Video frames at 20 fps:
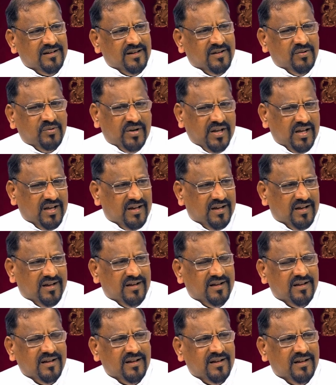என்னுடைய
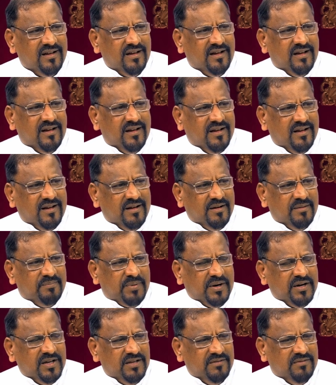
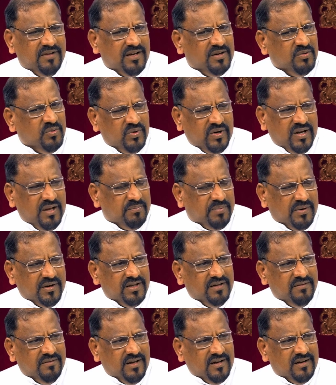பகுதி வேறு உன்னுடைய
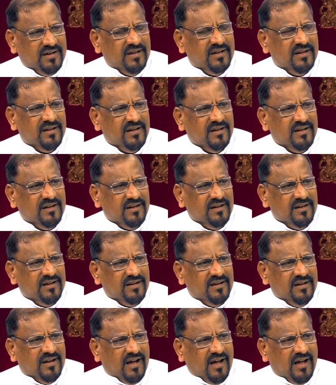பகுதி வேறு
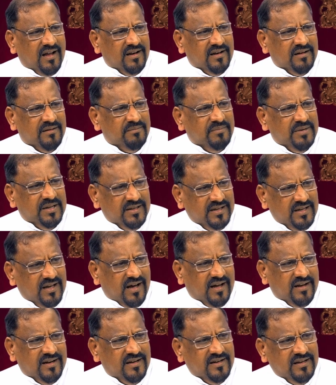நான்
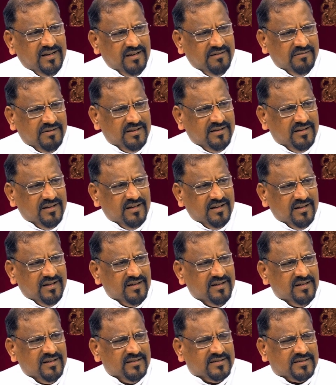மீதியானன் நீ வந்து
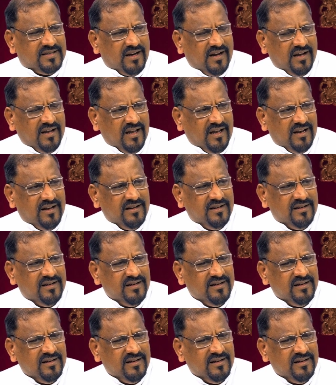இஸ்ராயேலன்